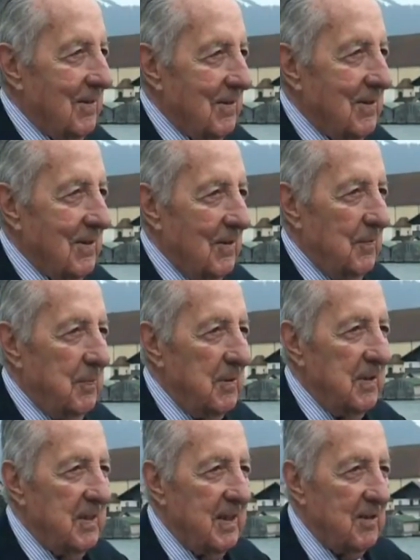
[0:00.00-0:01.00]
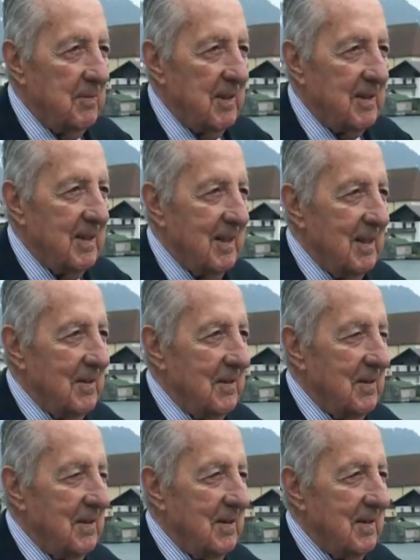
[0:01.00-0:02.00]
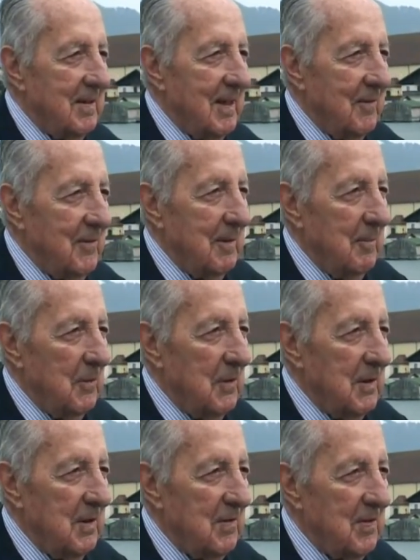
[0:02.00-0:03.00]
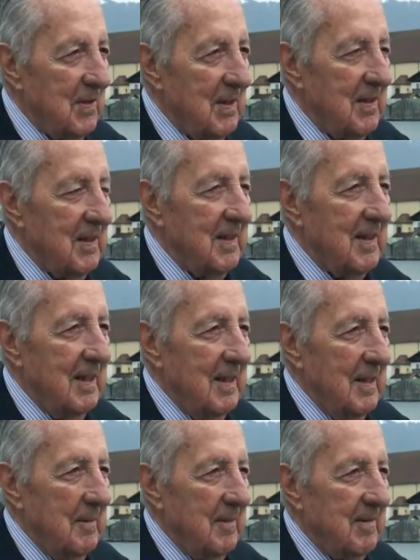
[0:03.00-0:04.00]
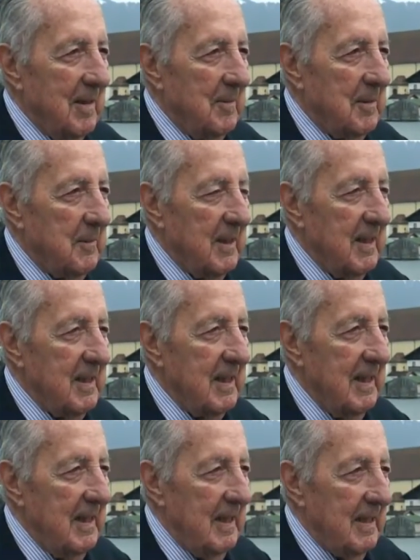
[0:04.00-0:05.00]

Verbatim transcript: ich gehe auf politische Aspekte rein und äh, da wir im Orient sind, im Islamischen Reich,